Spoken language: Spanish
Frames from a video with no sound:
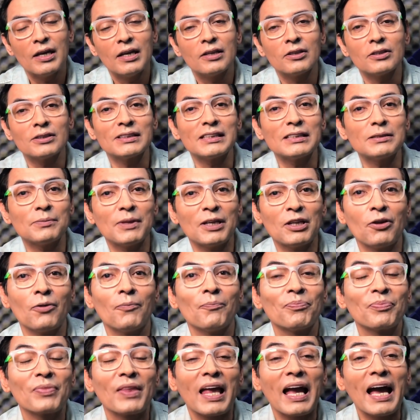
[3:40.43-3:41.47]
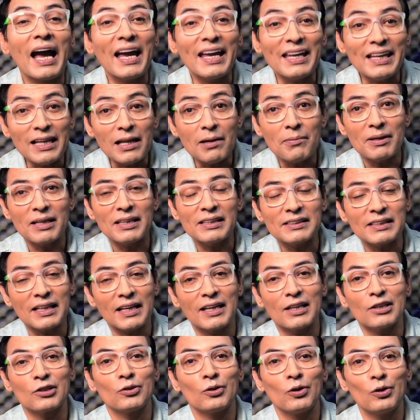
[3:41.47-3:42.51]
Entonces, bueno, ahí le van a
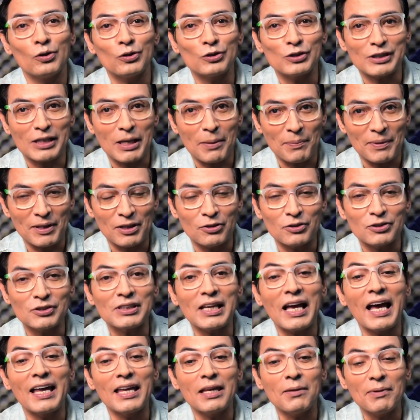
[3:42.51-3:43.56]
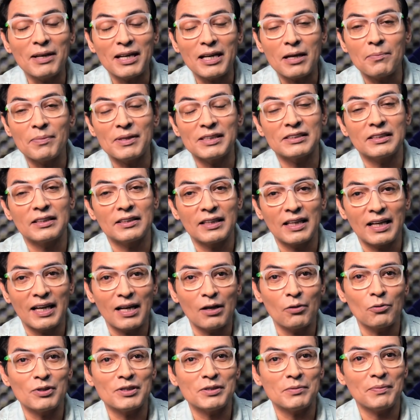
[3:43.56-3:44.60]
sacar todos los trapitos, ahí van a presentar
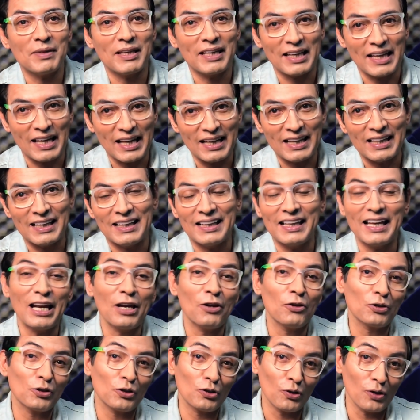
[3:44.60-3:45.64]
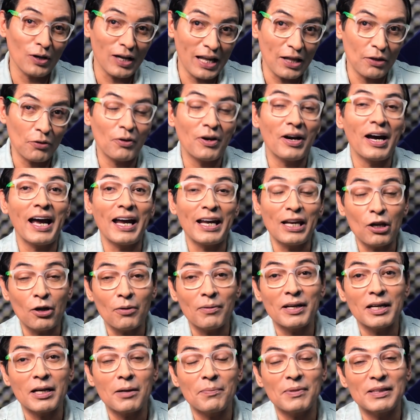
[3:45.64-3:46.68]
a Luis Miguel del otro lado, ahí
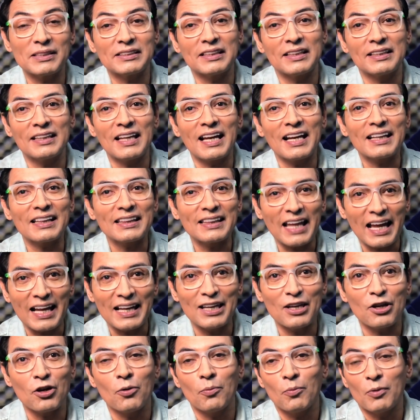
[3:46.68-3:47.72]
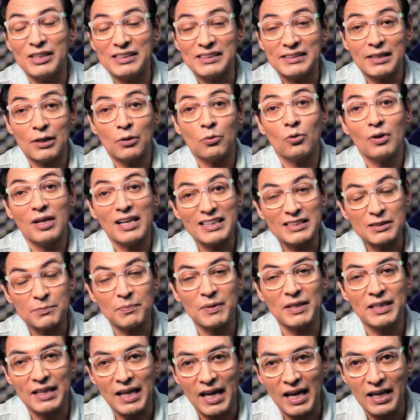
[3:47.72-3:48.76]
lo van a presentar tal y como es según la
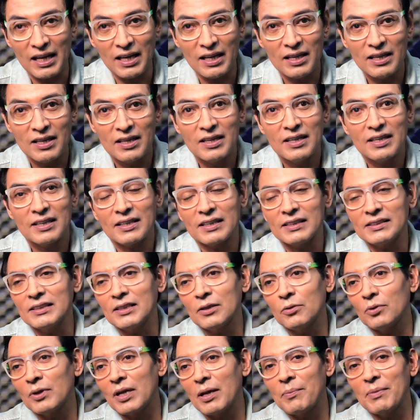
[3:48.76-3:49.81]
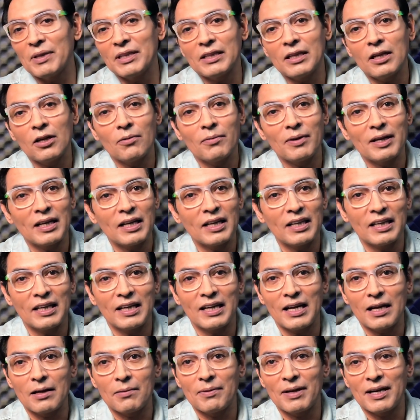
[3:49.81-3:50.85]
espinal, que seguramente lo van a
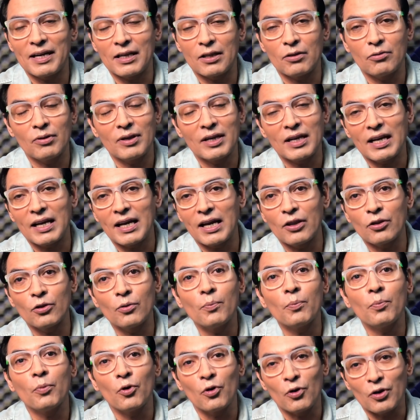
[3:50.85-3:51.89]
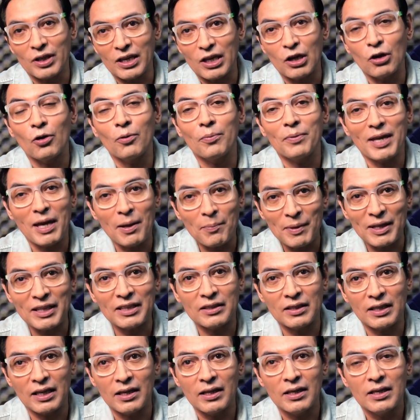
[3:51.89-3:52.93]
dejar barrido y regado, porque
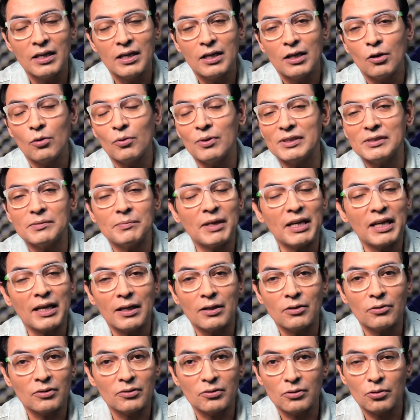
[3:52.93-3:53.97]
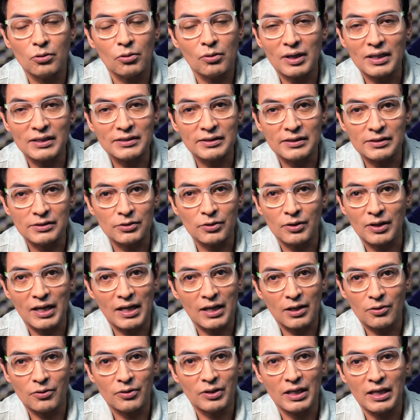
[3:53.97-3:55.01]
obviamente Luis Miguel él nunca se hizo
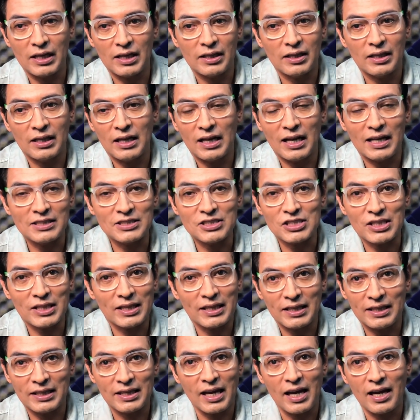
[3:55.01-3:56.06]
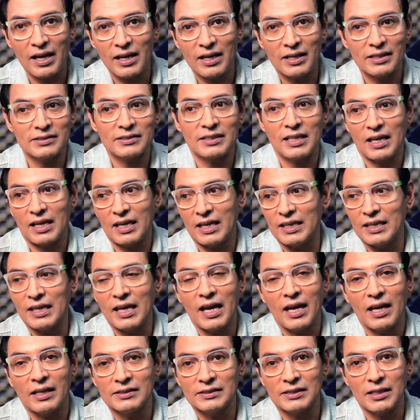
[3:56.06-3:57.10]
cargo de, la chiquilla hasta que
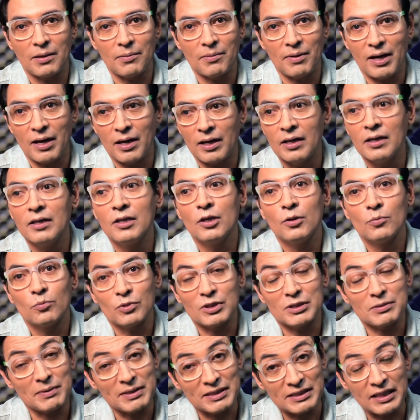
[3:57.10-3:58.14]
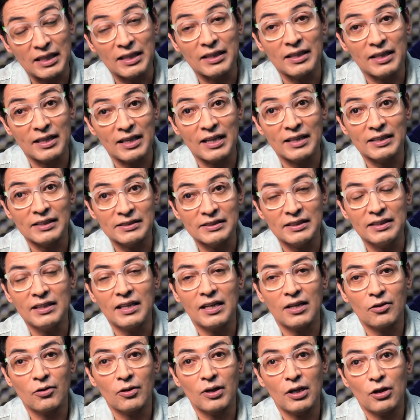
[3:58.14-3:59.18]
ya estaba pues bastante
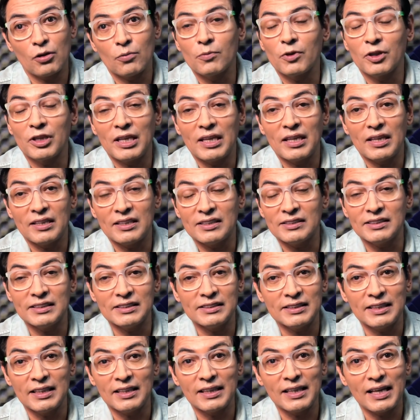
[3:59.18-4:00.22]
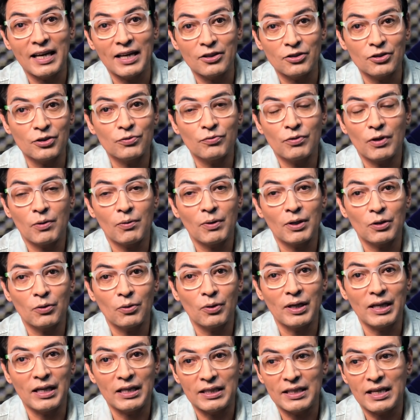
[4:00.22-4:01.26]
grandecita, creo que como de 17 años fue
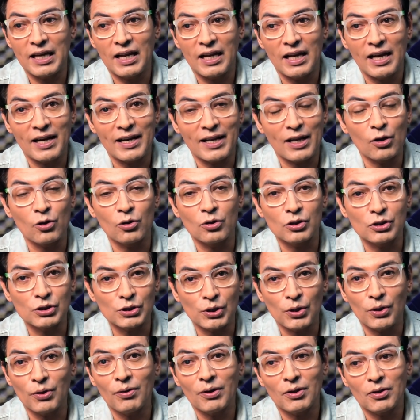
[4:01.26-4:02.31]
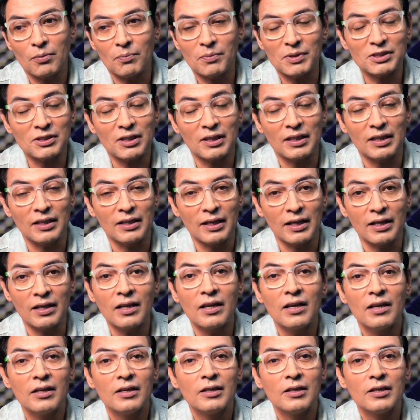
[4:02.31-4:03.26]
cuando él ya la reconoció y cuando empezó a tener